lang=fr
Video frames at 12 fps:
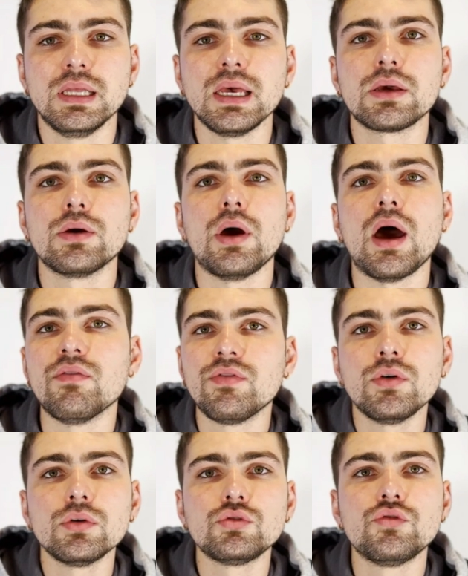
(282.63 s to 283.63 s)
C'est-à-dire
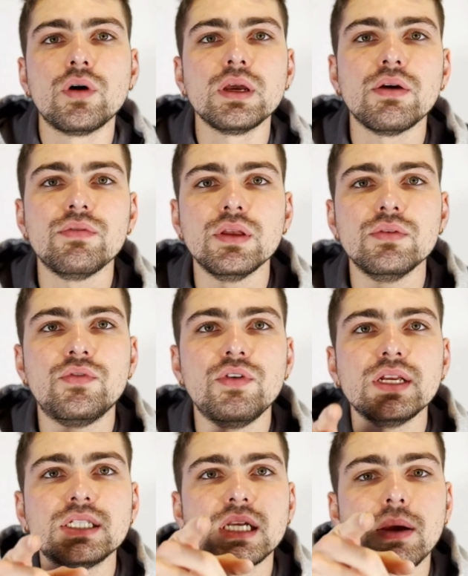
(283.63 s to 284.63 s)
qu'avant, tu vois, il y avait une
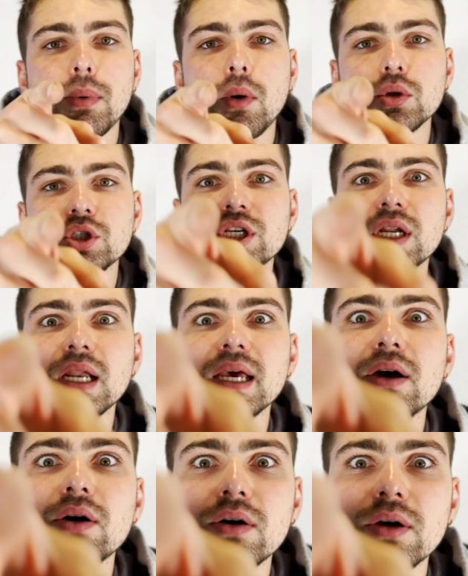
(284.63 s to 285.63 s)
flèche qui approchait de
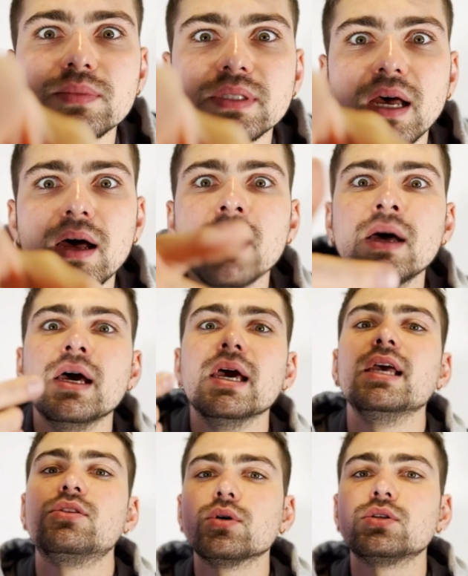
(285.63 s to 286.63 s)
l'écran comme ça,
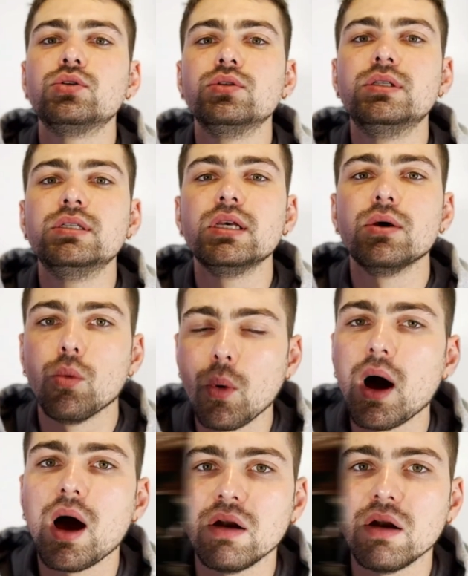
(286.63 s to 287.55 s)
et toi, tu te disais, waouh,